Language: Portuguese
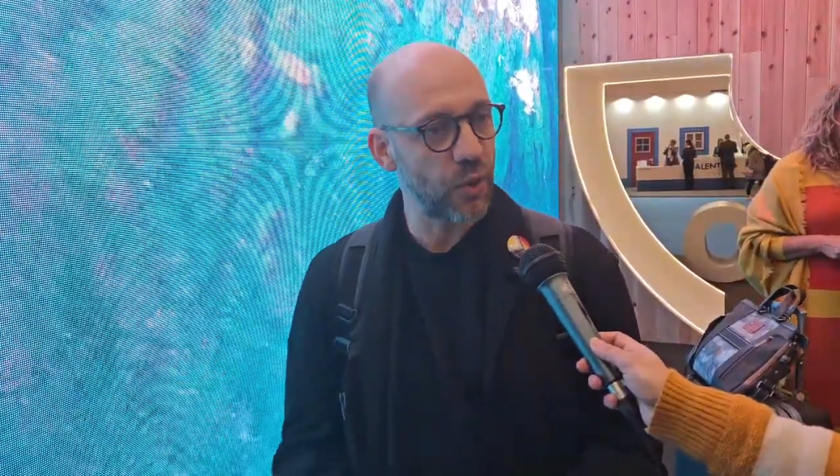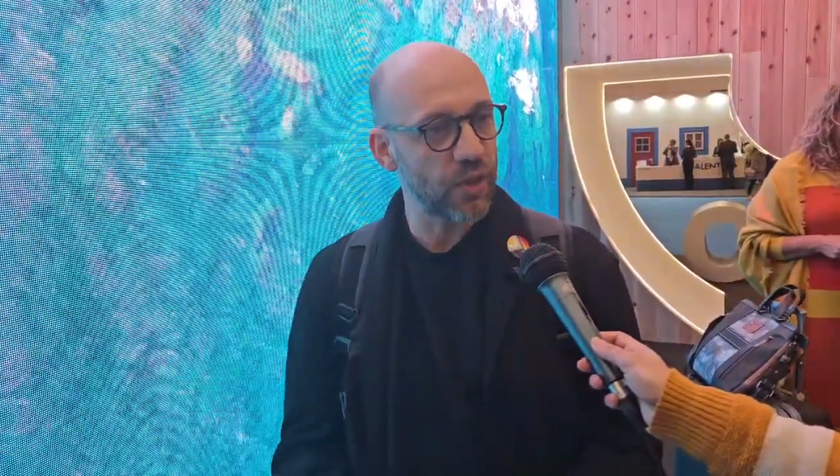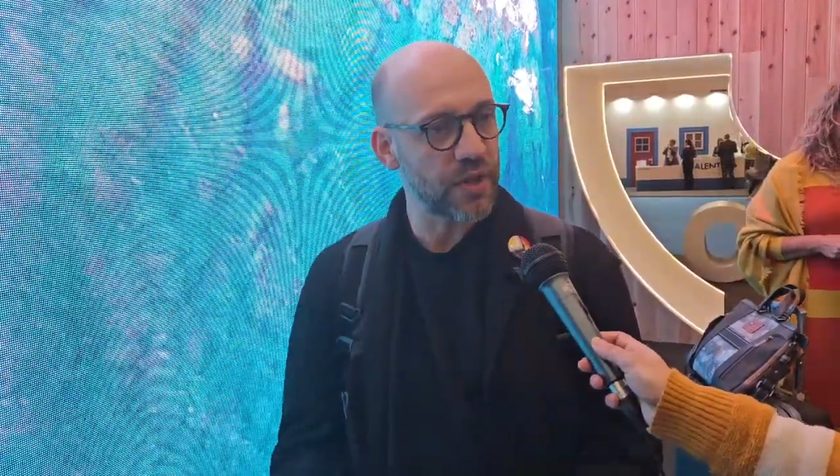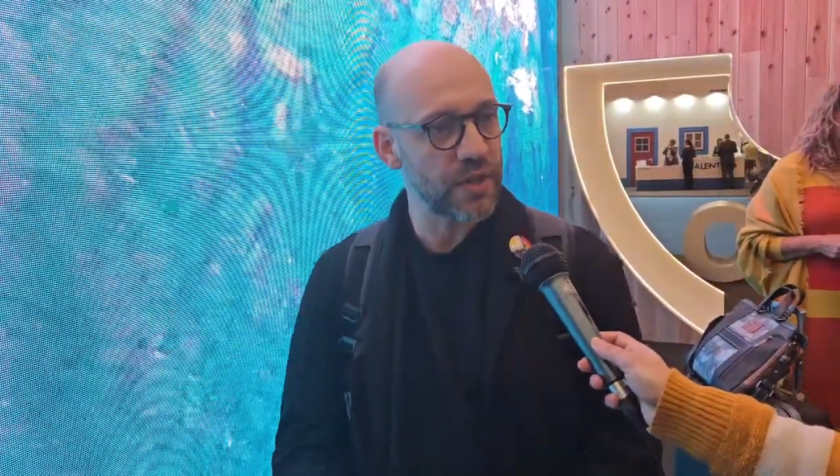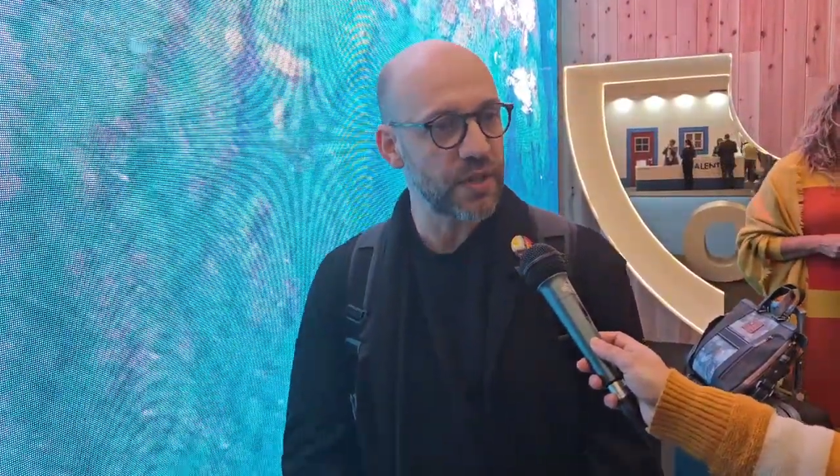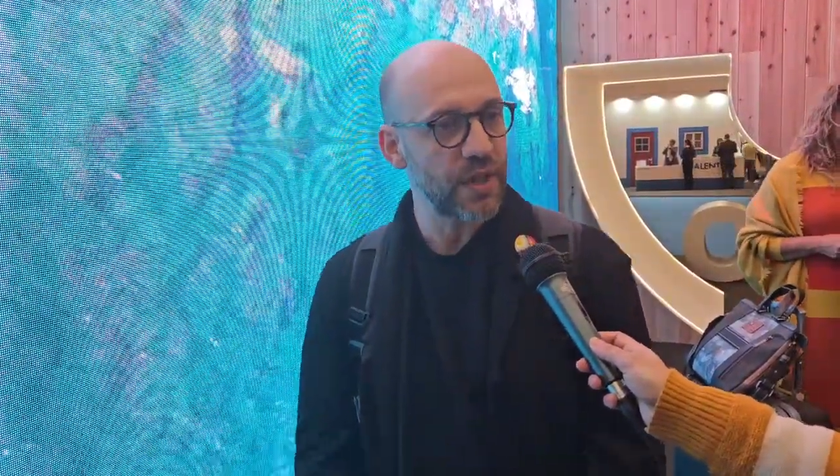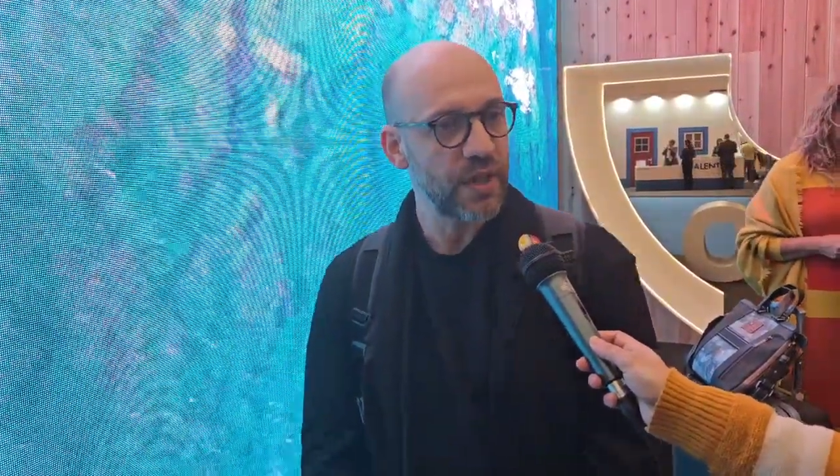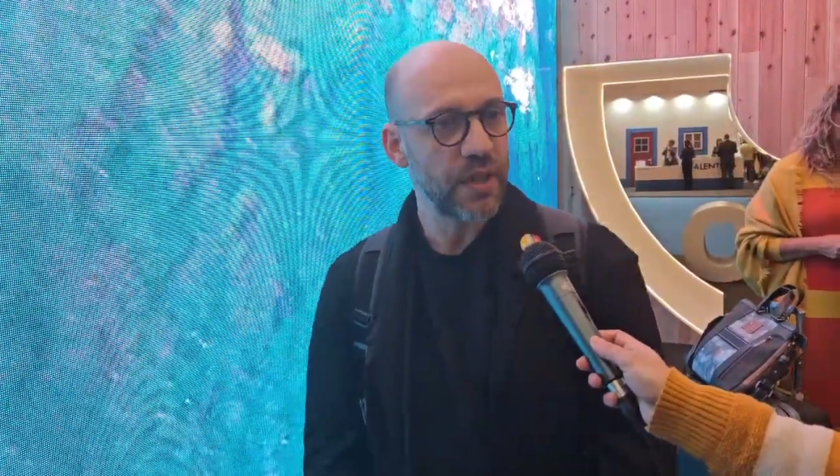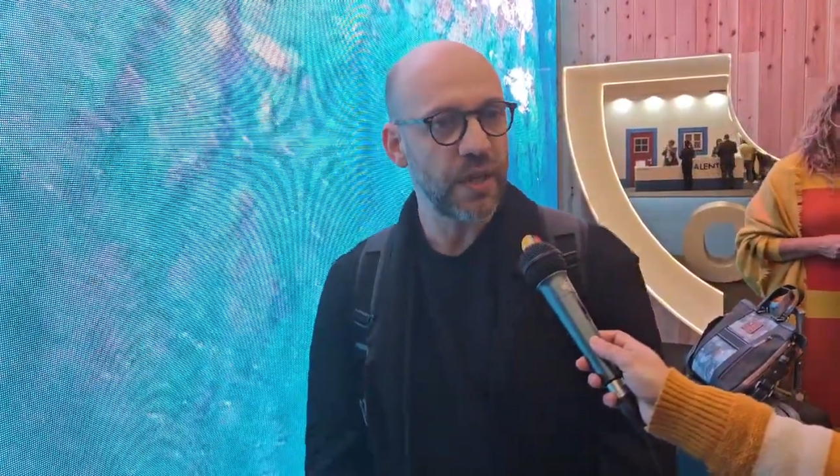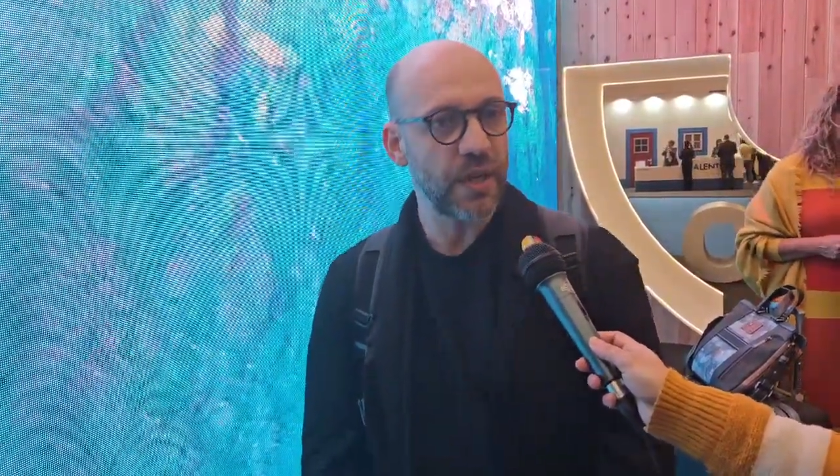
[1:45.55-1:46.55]
outras
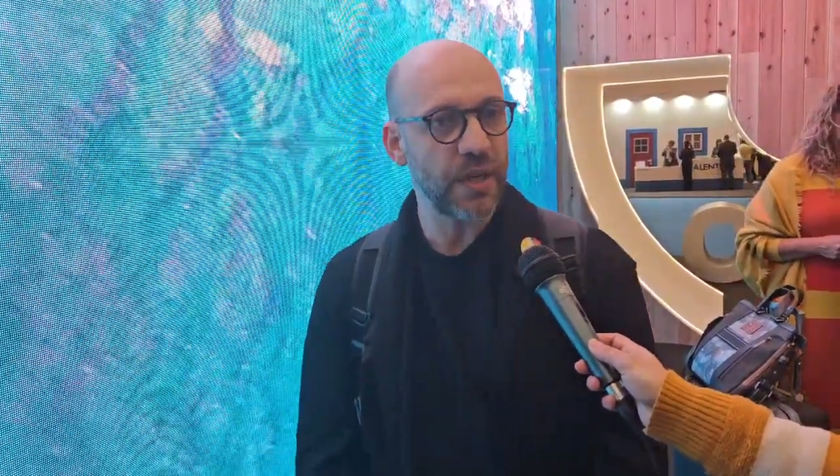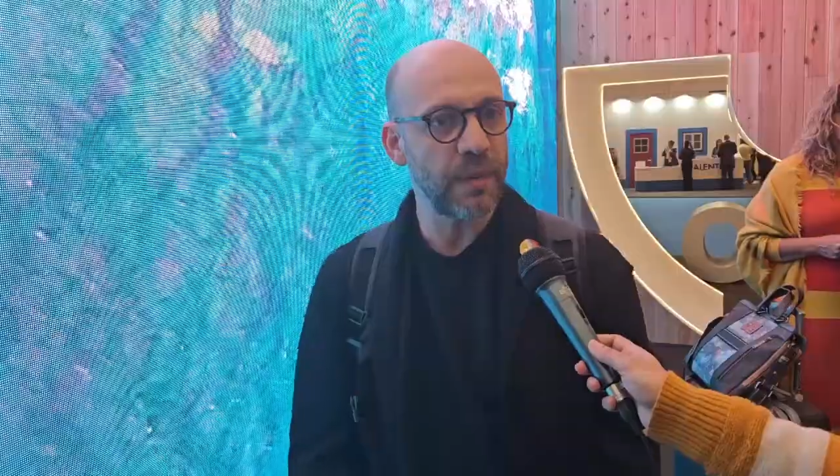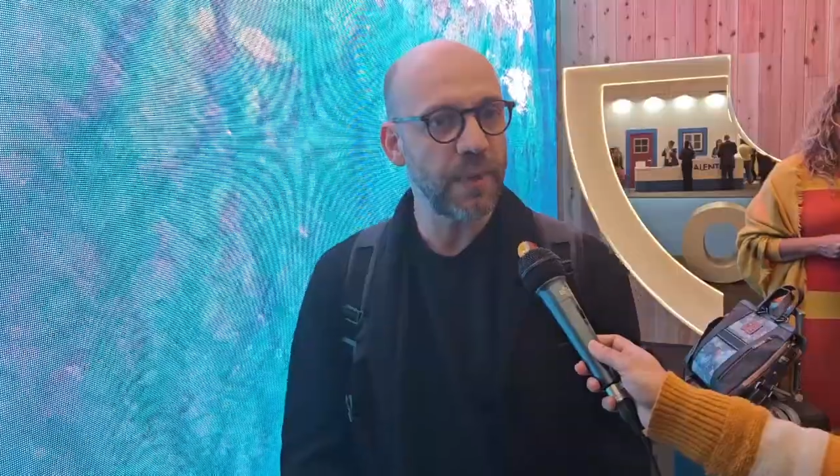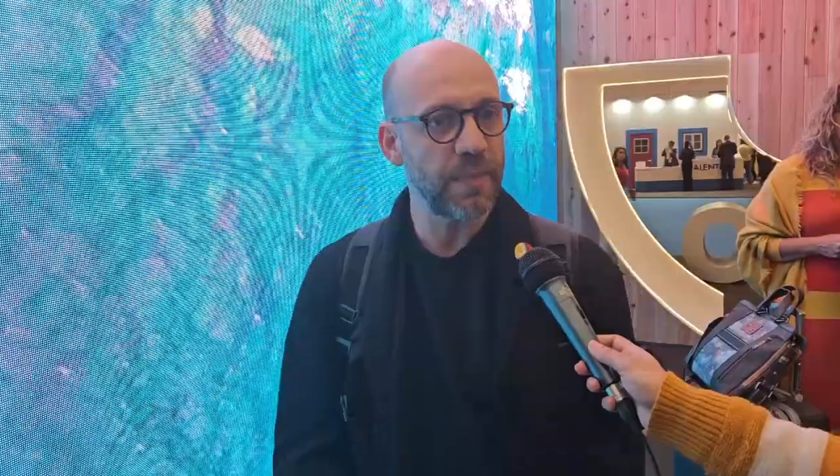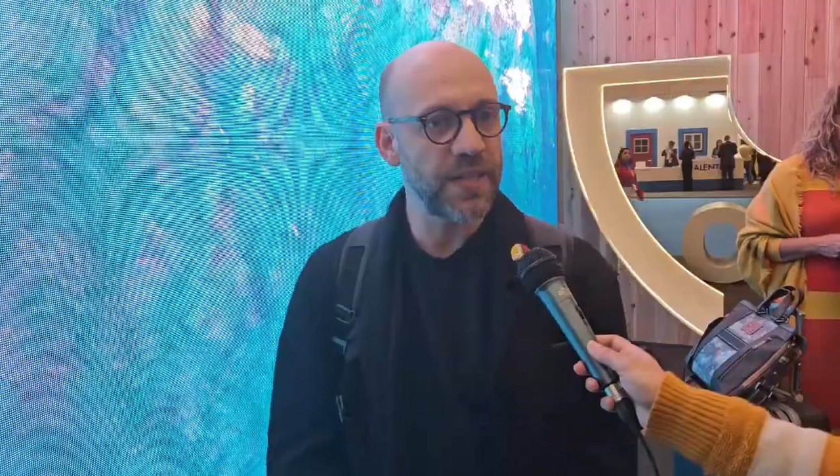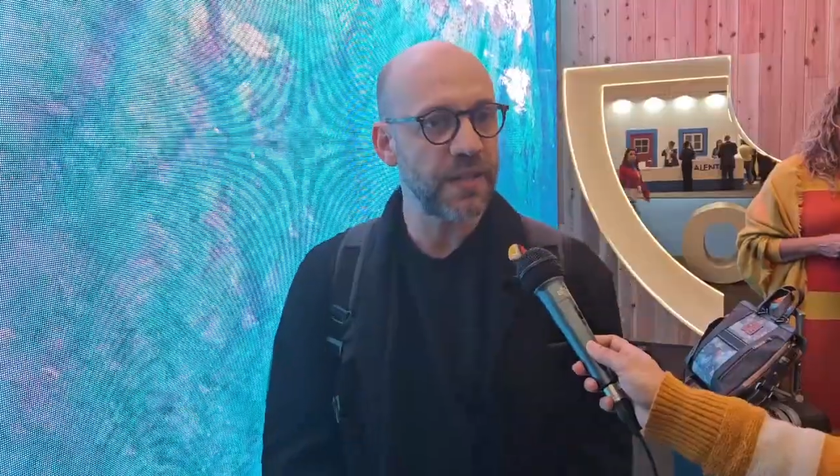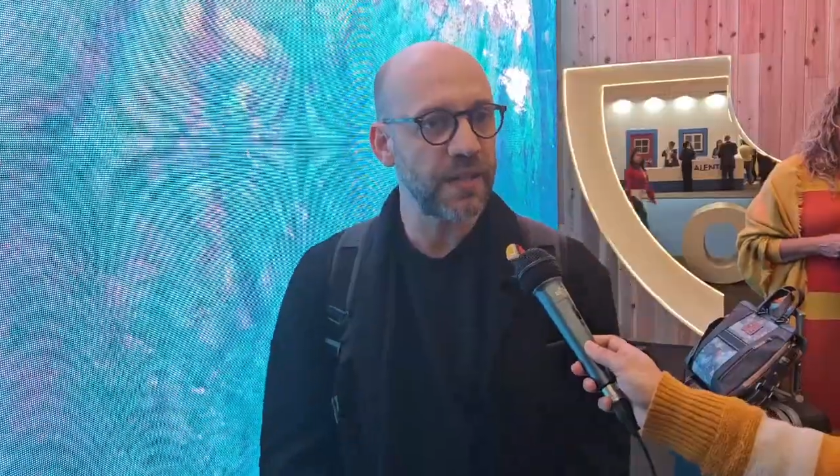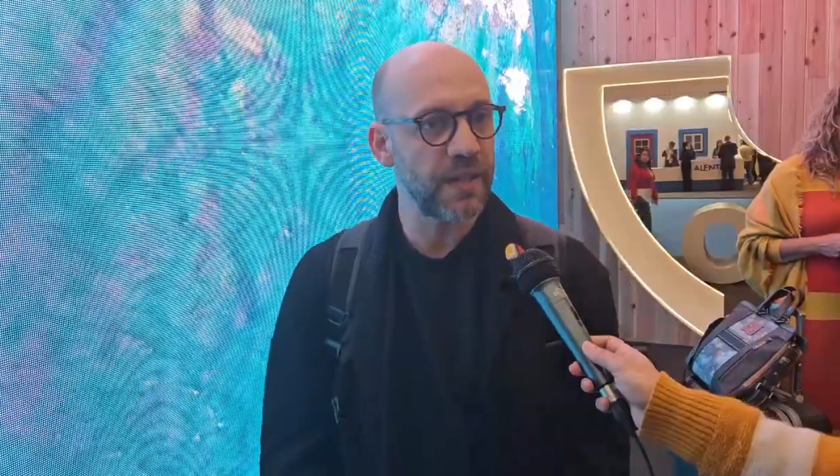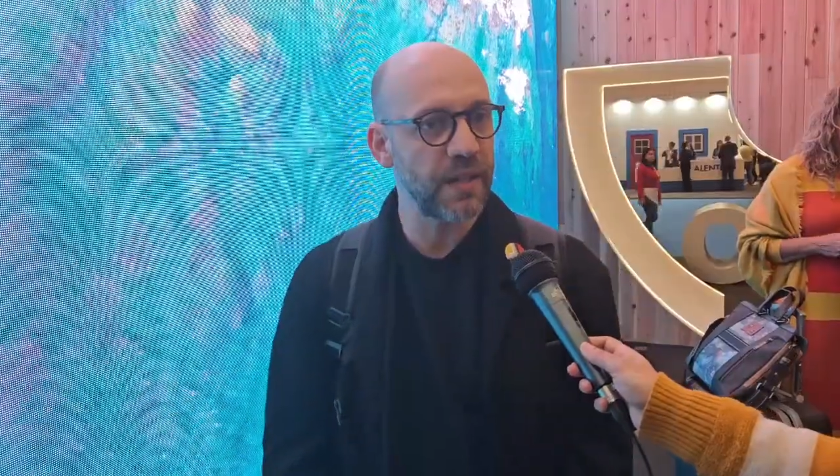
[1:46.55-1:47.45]
eh, e a premissa